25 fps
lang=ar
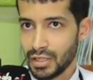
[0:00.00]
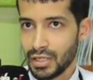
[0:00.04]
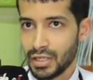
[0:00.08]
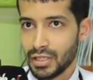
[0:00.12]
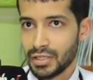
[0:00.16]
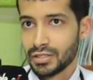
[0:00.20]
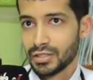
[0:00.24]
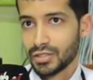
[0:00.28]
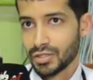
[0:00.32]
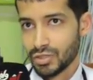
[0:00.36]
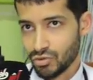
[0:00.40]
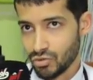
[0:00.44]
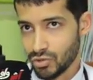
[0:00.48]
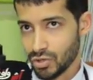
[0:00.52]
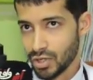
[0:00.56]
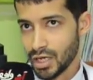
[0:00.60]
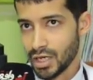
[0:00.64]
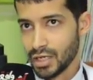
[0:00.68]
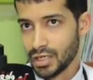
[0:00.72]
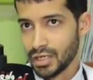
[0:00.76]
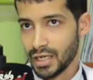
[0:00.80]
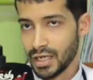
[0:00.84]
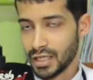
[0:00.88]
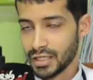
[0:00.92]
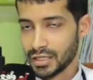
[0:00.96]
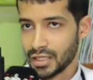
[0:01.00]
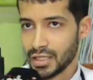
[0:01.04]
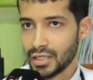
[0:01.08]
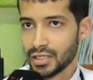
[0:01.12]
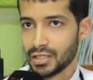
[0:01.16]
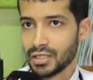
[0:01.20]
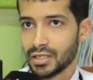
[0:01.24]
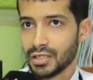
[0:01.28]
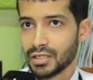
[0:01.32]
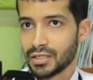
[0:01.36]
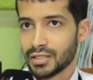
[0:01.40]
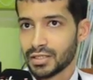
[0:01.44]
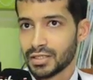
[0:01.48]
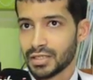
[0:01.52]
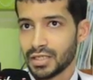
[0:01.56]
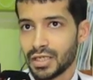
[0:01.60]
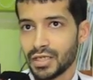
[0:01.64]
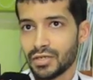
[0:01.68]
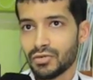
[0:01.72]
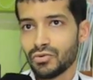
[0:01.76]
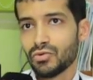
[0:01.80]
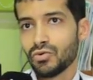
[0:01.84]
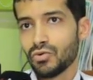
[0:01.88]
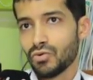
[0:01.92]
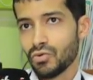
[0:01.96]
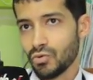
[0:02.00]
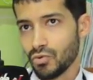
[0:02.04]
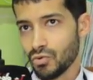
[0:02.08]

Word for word: عند السكان لا ديال الصين